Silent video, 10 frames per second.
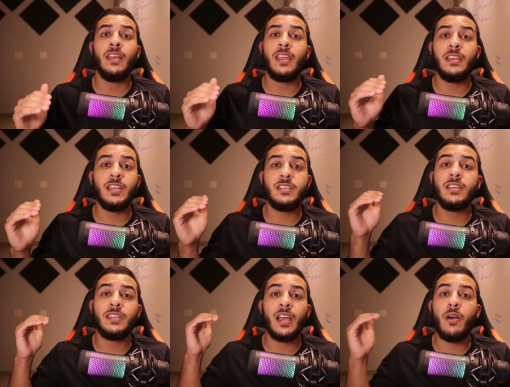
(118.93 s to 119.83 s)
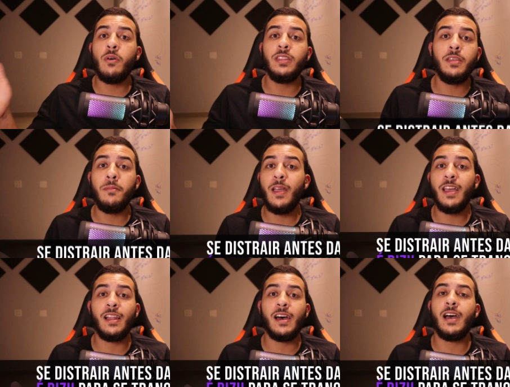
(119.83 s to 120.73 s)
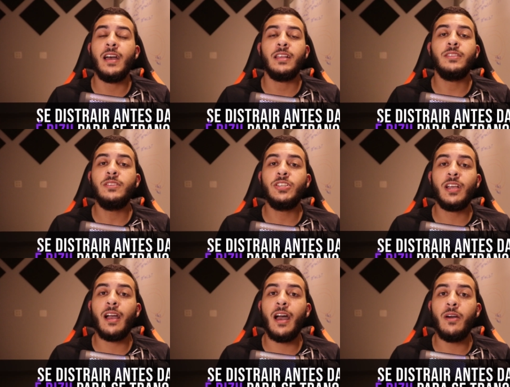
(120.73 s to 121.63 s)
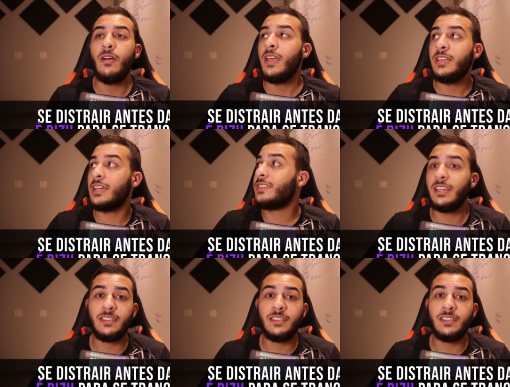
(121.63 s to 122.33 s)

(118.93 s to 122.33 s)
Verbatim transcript: Tem gente que chega 8h30 lá de carro e já sai